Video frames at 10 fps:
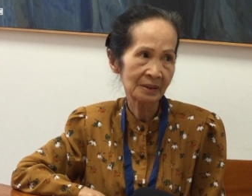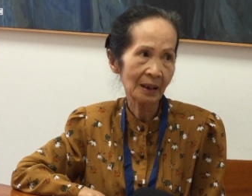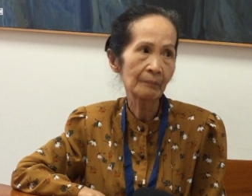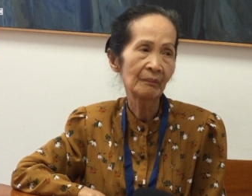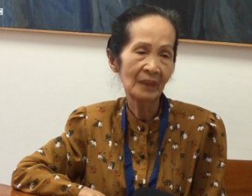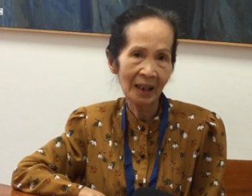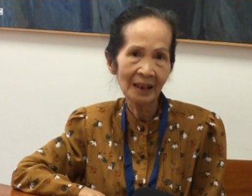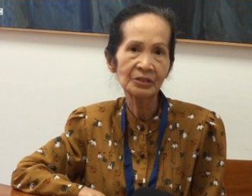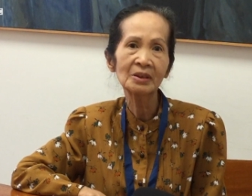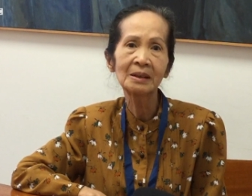97%
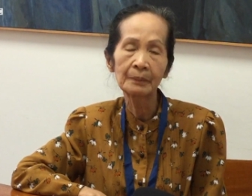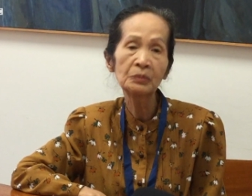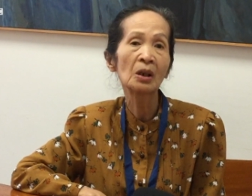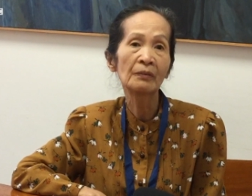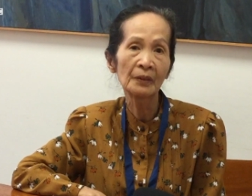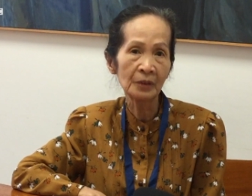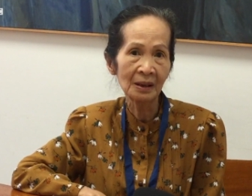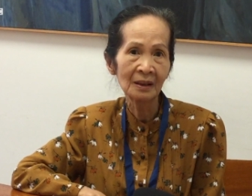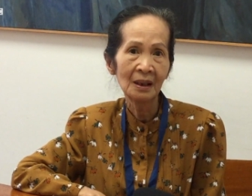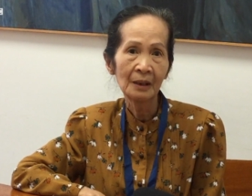là doanh nghiệp nhỏ và
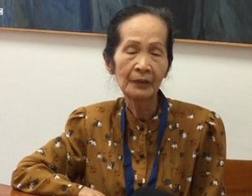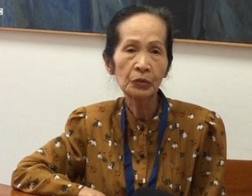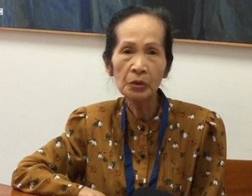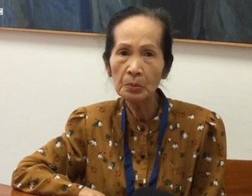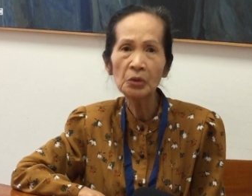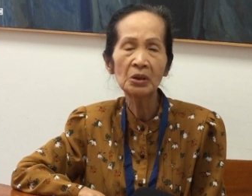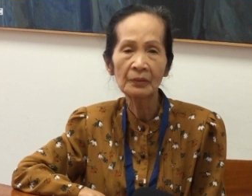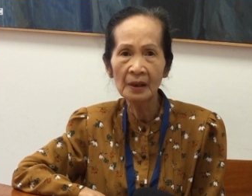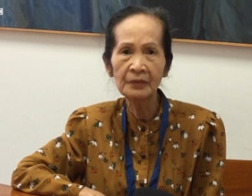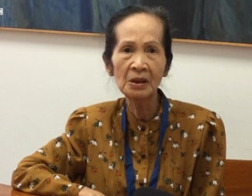vừa và quy mô nhỏ
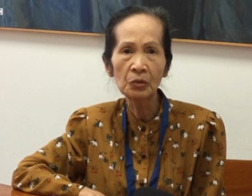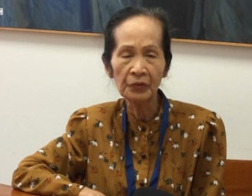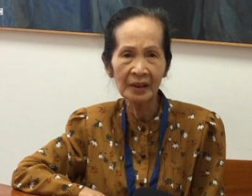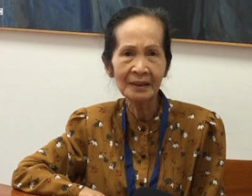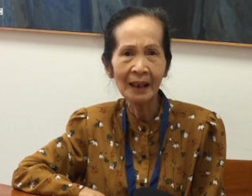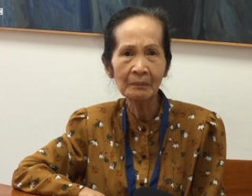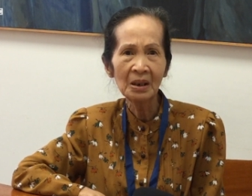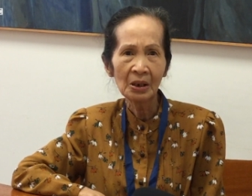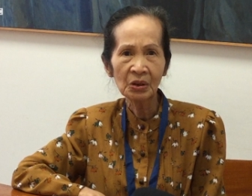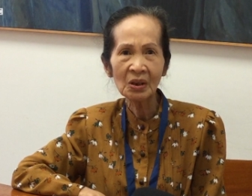và vừa của Việt Nam
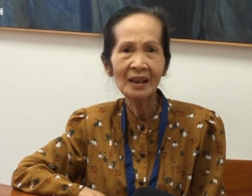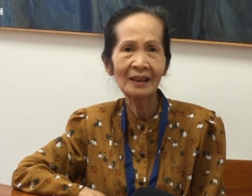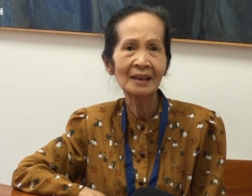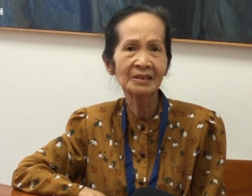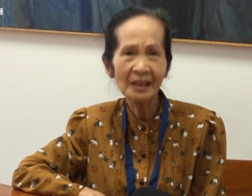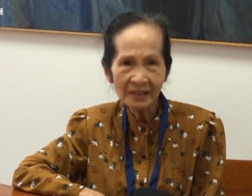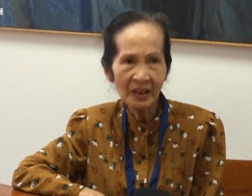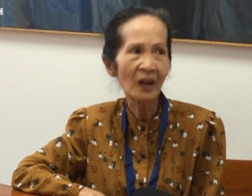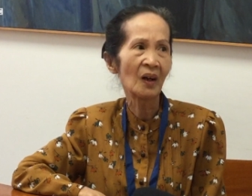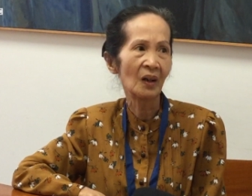nó lại là rất
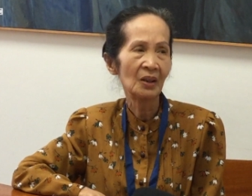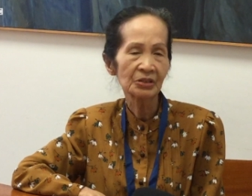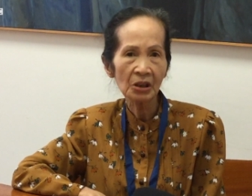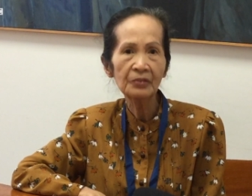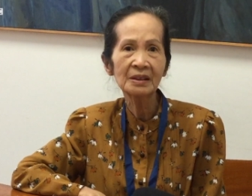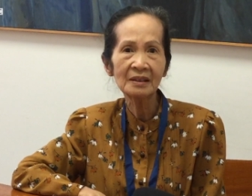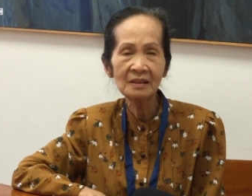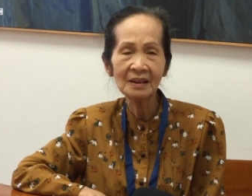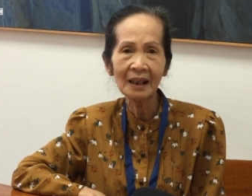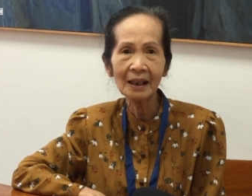nhỏ so với các
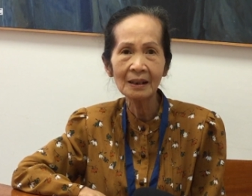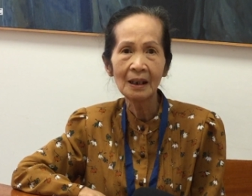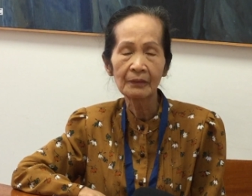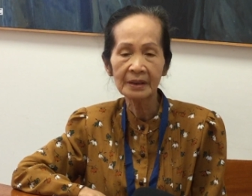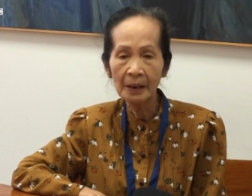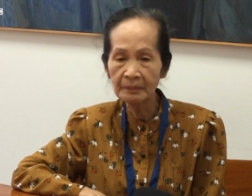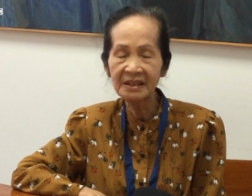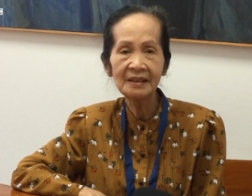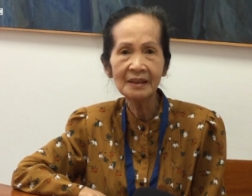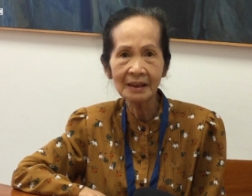nước khác và thậm
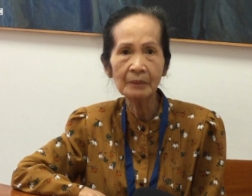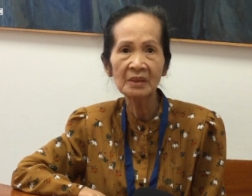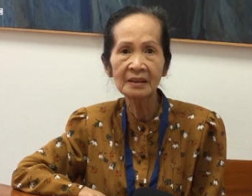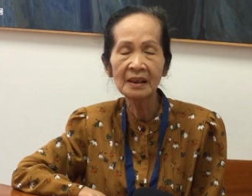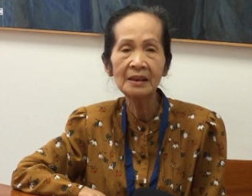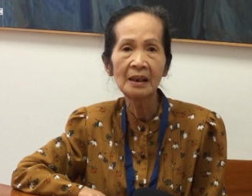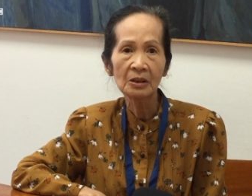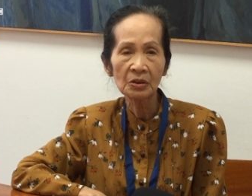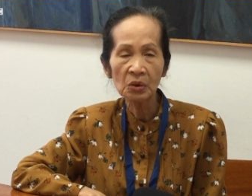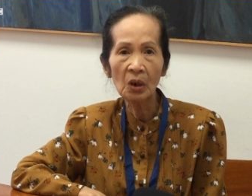chí những năm gần đây
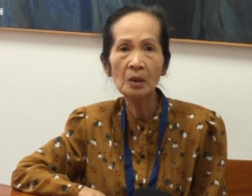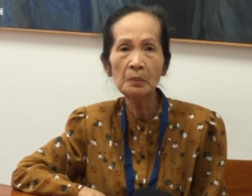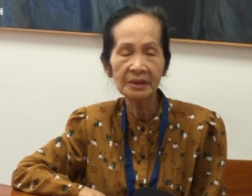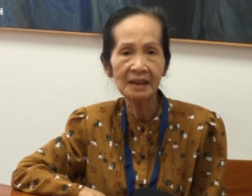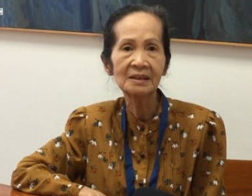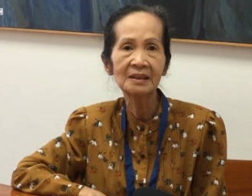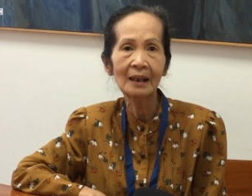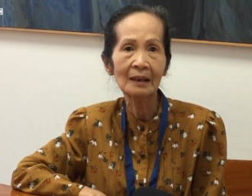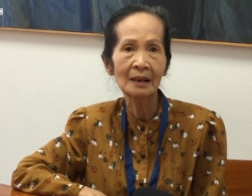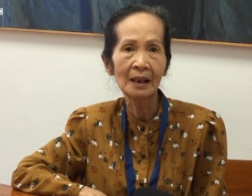còn có một tình
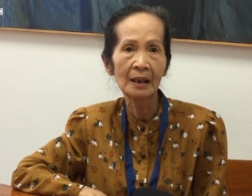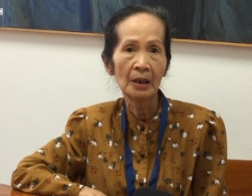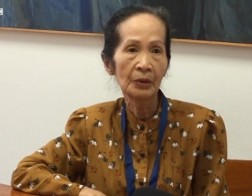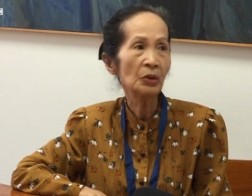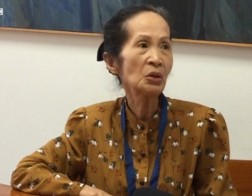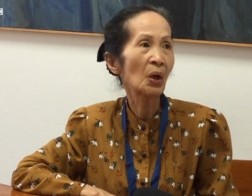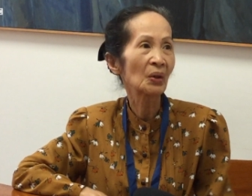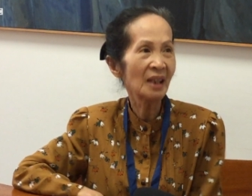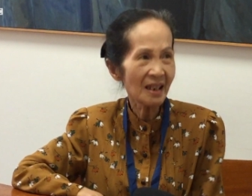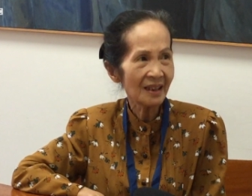trạng là nó nhỏ
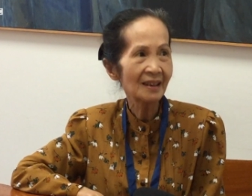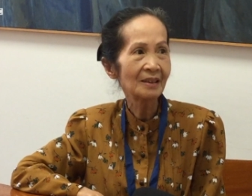đi